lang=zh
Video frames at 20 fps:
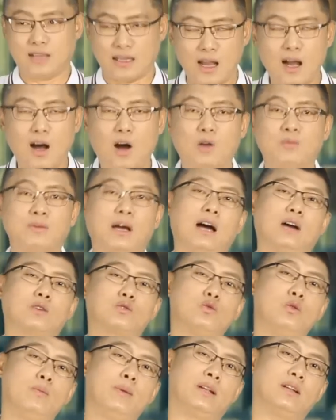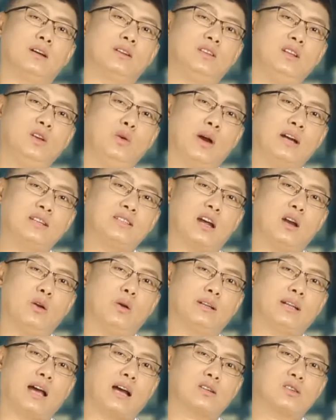大家好啊！著名的地缘战
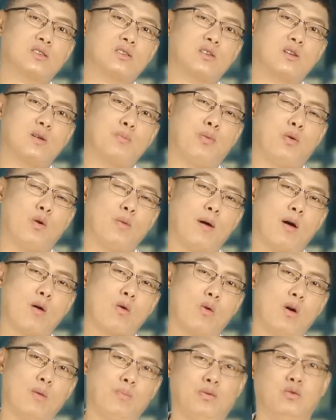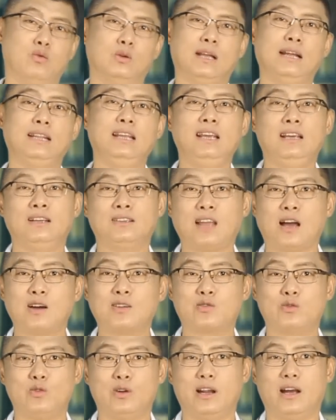略大师蒲报国普大帝
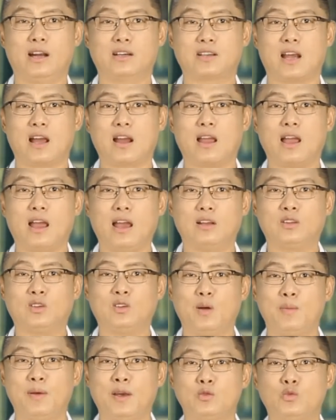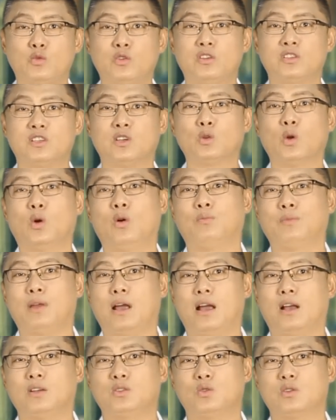当初呢展开特别军事行动
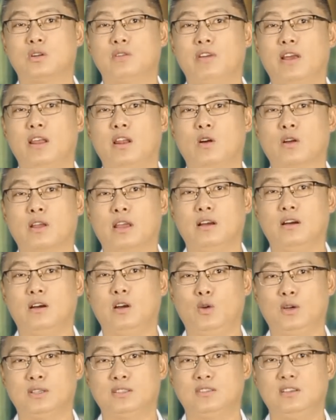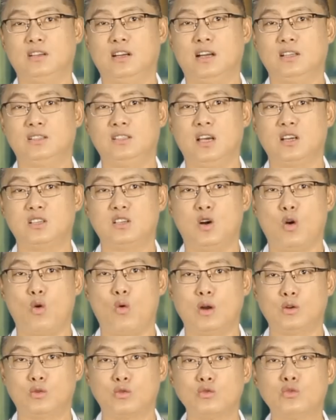啊，就是为了给俄罗斯呢建设
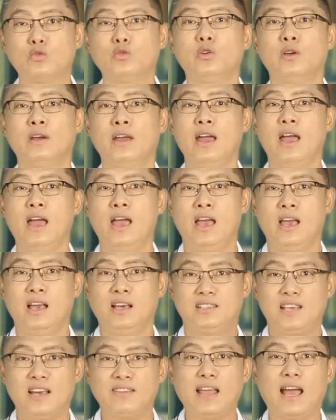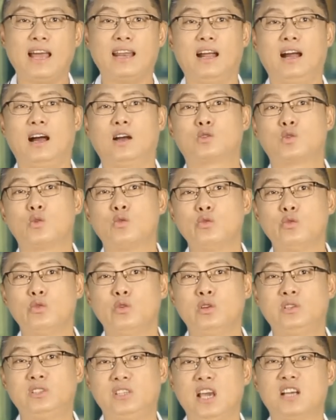缓冲区。现在呢，终
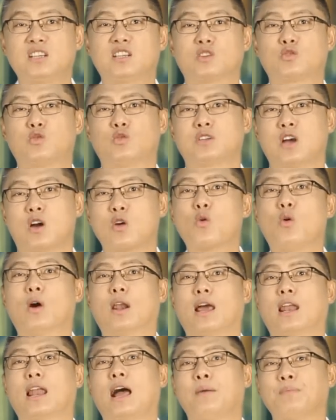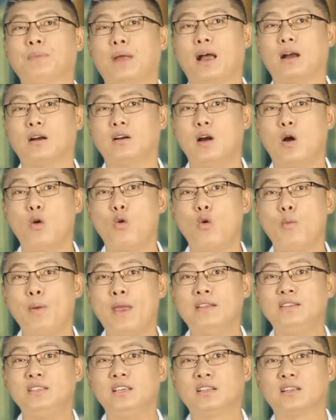于建设出成果来了。那俄乌
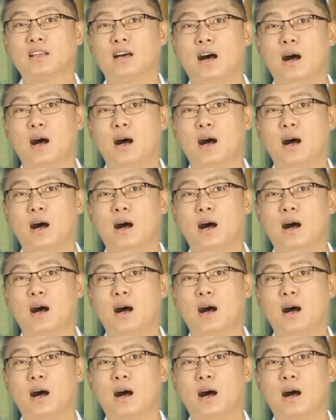边境